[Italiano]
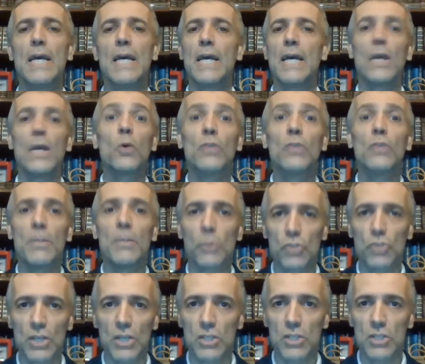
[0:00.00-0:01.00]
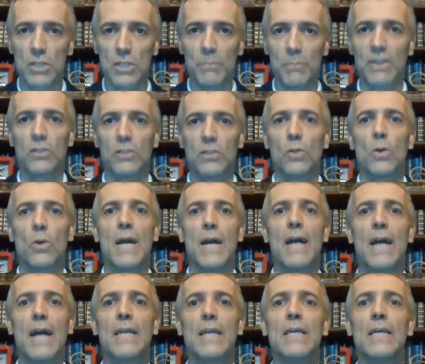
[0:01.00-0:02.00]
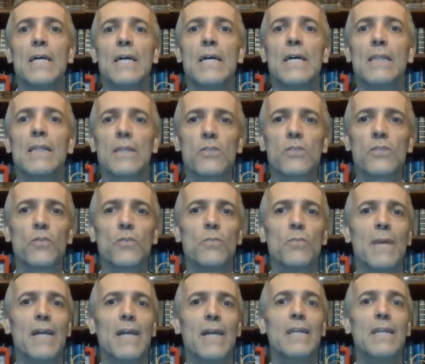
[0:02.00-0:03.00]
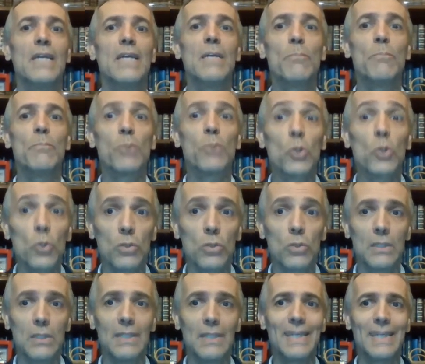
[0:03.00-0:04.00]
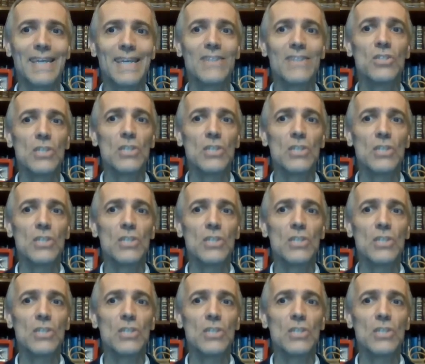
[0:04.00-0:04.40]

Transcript: e con dei processi particolari trasformarli in prodotti che ci